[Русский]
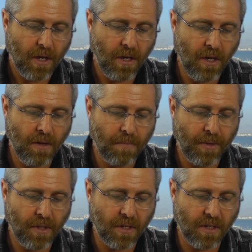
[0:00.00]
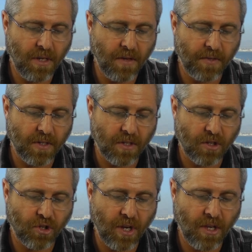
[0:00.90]
И приносите
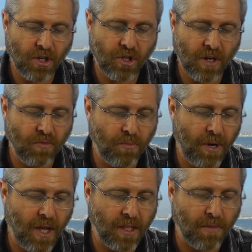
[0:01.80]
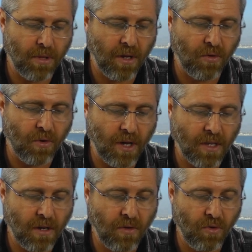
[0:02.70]
всесожжение жертву приятное
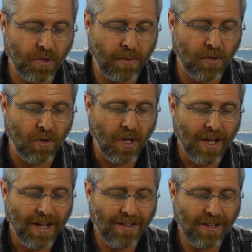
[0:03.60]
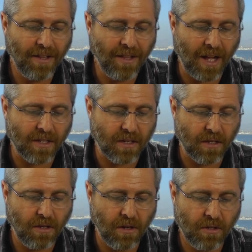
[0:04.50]
благоухание Господу,
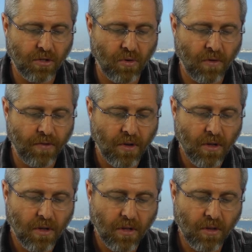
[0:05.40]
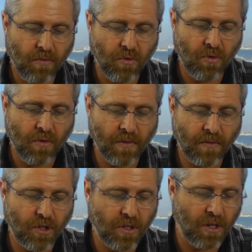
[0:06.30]
13 тельцов – двух
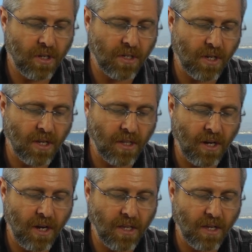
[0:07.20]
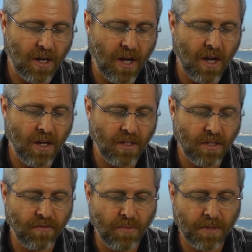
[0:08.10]
омнов, четырнадцать однолетних
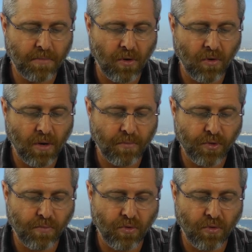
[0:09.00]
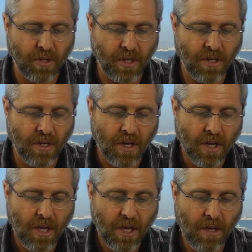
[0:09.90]
агнцев без порока, пусть будут они,
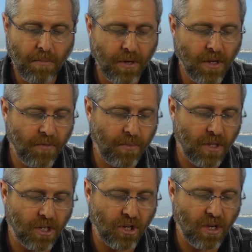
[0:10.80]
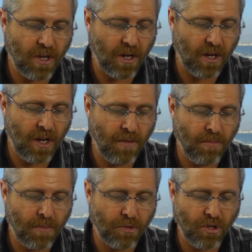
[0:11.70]
и при них приношение
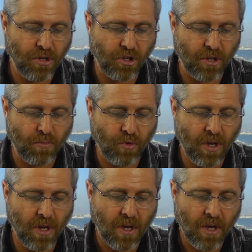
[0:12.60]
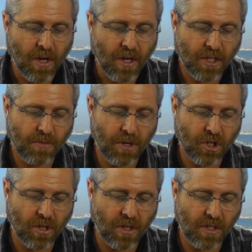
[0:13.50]
хлебной пшеничной муки,
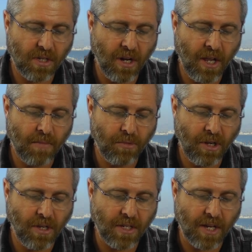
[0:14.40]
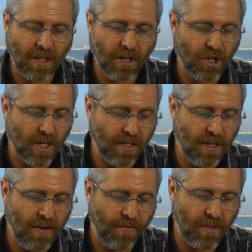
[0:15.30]
смешанной с елеем, три десятых части
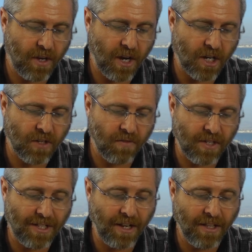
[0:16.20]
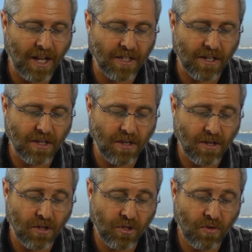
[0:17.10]
ефы на каждого из тринадцати
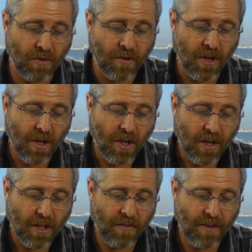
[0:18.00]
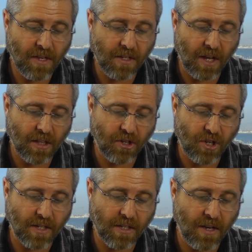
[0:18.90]
тельцов, две десятых
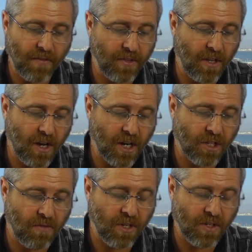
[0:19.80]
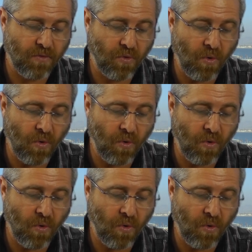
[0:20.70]
части ефы на каждого из двух